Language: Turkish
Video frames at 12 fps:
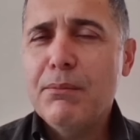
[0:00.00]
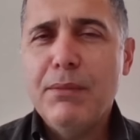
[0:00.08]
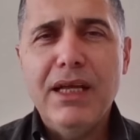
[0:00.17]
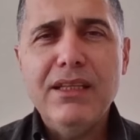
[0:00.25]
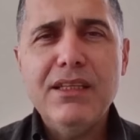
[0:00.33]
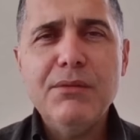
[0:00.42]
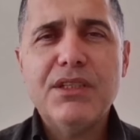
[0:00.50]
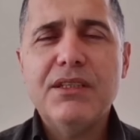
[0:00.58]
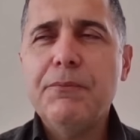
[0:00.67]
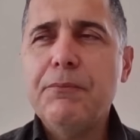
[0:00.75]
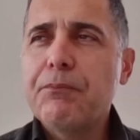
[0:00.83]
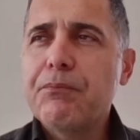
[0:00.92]
Ben dedim
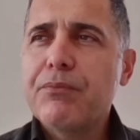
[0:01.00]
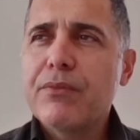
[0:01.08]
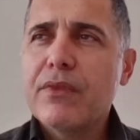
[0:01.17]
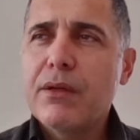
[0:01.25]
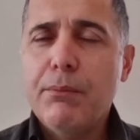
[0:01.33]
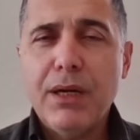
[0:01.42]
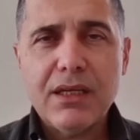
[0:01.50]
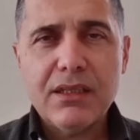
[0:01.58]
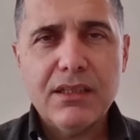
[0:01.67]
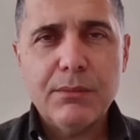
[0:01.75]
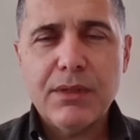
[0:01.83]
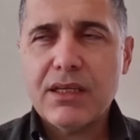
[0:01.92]
ki Bak
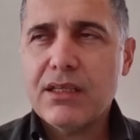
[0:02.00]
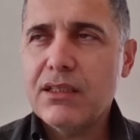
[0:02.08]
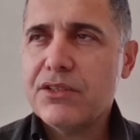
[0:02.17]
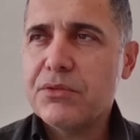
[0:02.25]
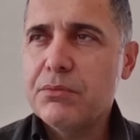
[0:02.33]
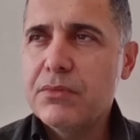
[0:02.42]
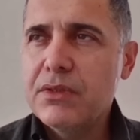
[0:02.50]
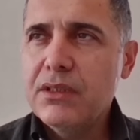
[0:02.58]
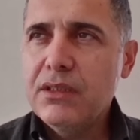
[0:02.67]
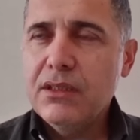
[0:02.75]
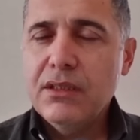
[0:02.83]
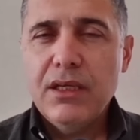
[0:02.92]
dedim arkadaşım
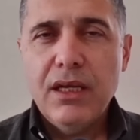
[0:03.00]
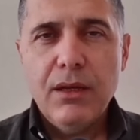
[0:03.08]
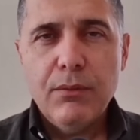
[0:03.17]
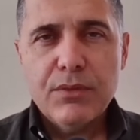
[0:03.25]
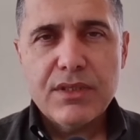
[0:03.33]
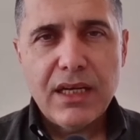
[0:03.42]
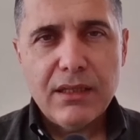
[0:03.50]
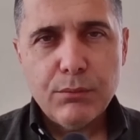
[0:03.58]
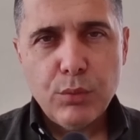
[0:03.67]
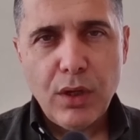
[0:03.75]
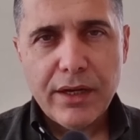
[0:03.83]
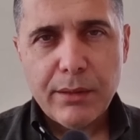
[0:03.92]
sen
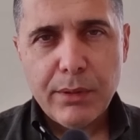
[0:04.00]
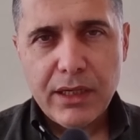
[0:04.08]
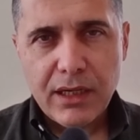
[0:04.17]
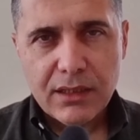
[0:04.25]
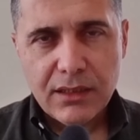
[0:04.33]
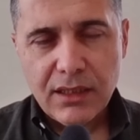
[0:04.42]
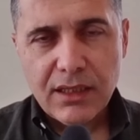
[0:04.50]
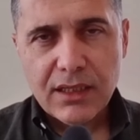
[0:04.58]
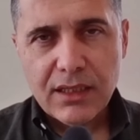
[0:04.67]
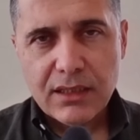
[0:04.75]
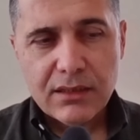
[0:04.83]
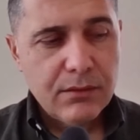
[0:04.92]
bu arabayı alana
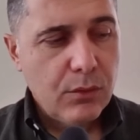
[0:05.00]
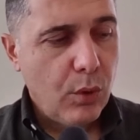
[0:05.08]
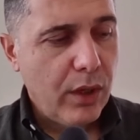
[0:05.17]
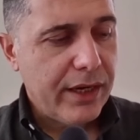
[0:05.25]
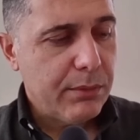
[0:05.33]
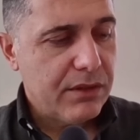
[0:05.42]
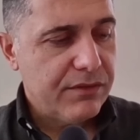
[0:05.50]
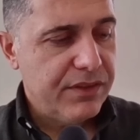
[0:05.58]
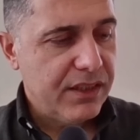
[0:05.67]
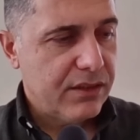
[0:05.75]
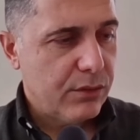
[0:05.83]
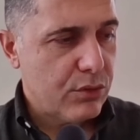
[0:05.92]
kadar o arabanın
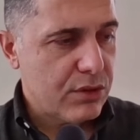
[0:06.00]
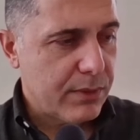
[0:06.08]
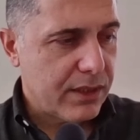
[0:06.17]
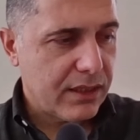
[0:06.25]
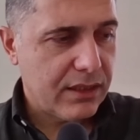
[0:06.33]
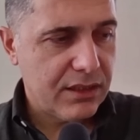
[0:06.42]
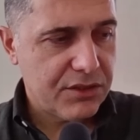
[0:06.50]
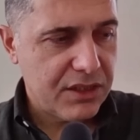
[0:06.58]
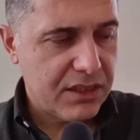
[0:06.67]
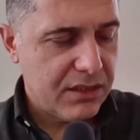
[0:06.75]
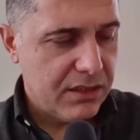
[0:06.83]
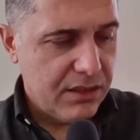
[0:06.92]
fiyatı o zaman arkadaşlar